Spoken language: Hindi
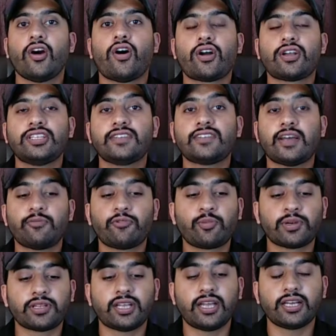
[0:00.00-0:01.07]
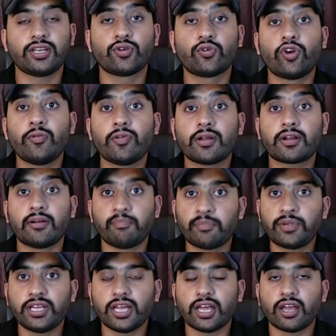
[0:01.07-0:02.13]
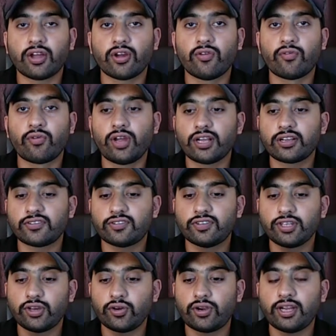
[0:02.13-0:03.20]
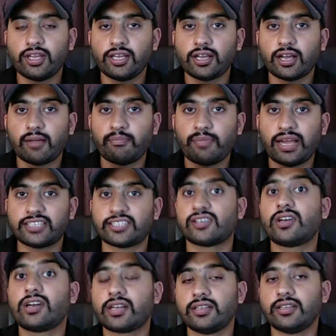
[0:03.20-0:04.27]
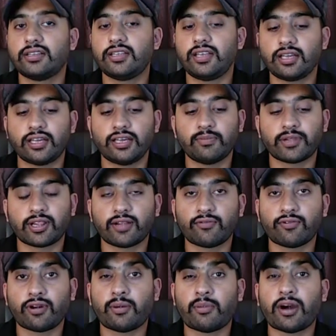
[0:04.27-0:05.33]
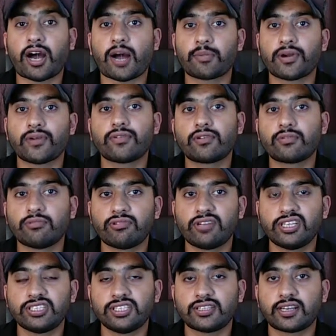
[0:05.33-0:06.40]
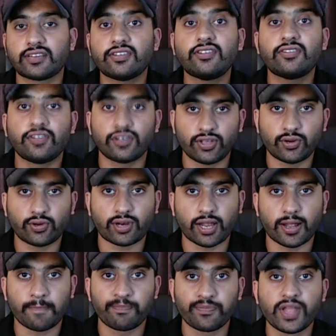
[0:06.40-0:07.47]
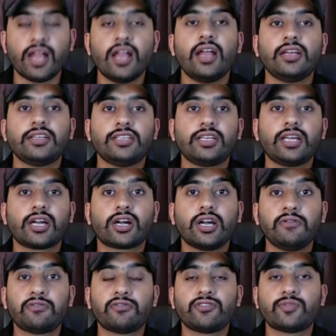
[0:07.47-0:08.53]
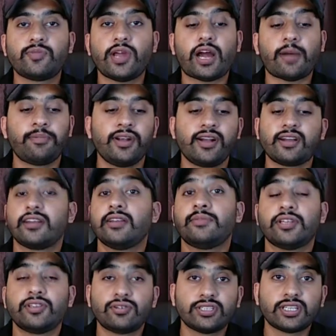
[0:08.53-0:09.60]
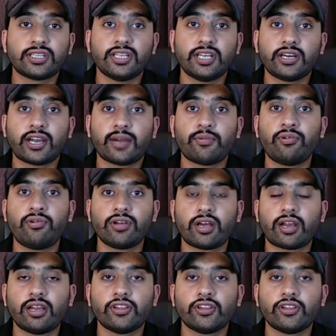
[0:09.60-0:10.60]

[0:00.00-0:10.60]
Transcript: और जैसे आप लोग पता है कि कोई भी कंपनी है वो एक सिक्योरिटी का पैच लगा के देती है कि मतलब आपका फ़ोन पूरी अच्छी तरह से सिक्योर है ठीक है कई फ़ोन्स में अपडेट आनी बंद हो जाती है अगर आप रूट कर